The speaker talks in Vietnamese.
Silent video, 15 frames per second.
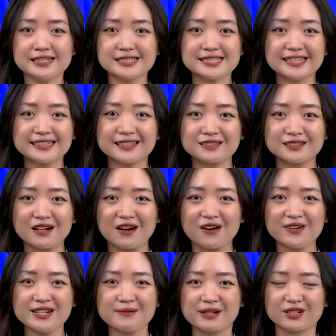Sẽ thật
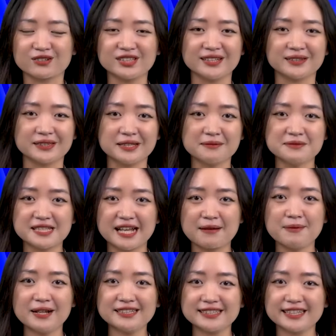khó để bạn có thể tìm ra
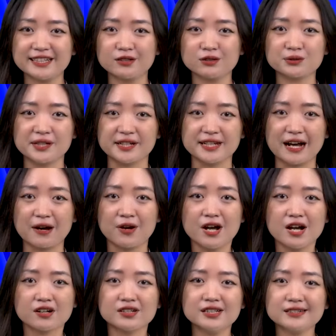bất kỳ đội tuyển nào
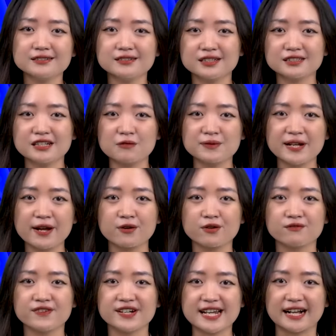có lực lượng đồng đều
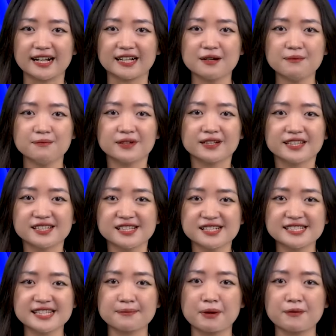và đẳng cấp như
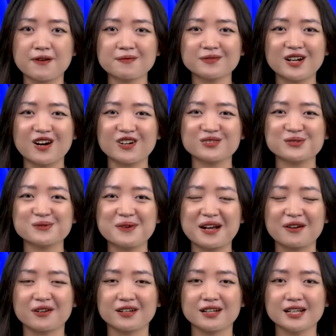những gì mà Pháp có đúng không
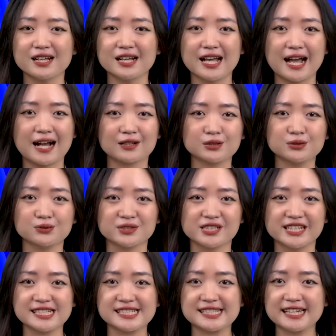nào? Hàng thủ
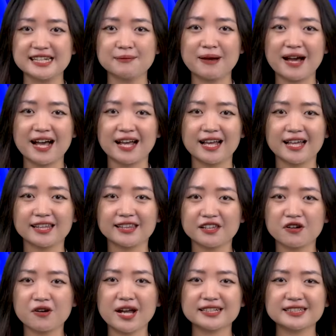thì Saliba,
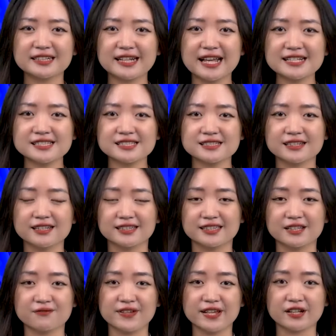Theo Hernandez,
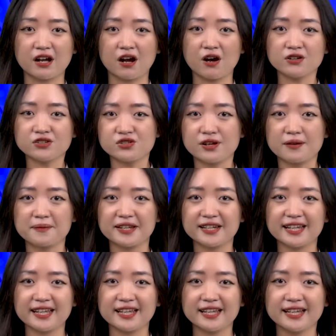tiền vệ có
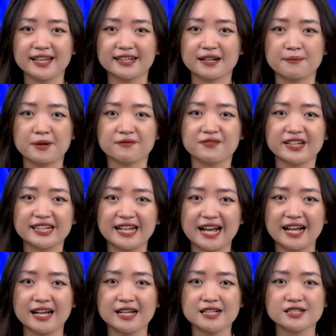Chouameni,
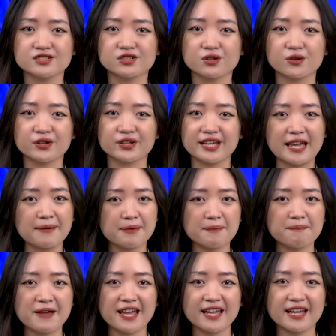Kamavinga, rồi
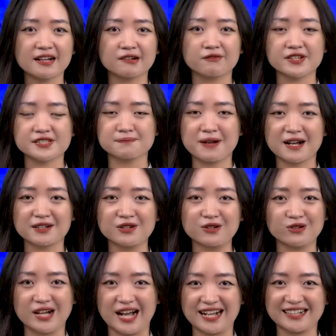Mbappe, Griezmann
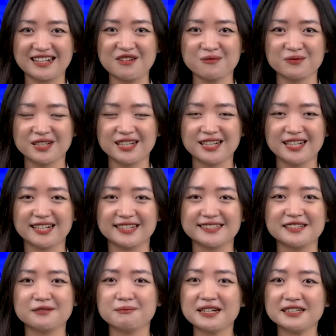ở Hàng Công.
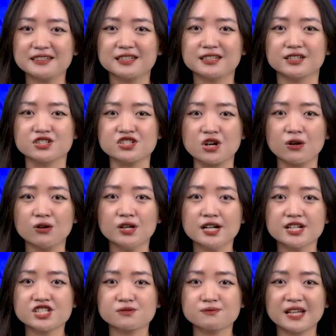Nhưng bất ngờ ở chỗ,
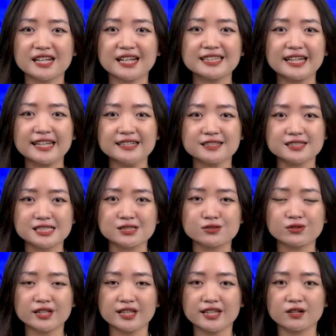chúng ta đã thấy được sự
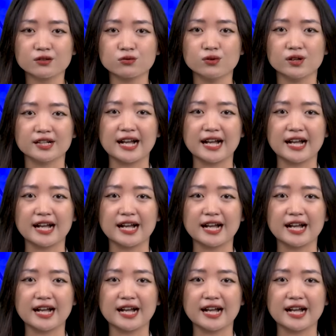xuất hiện của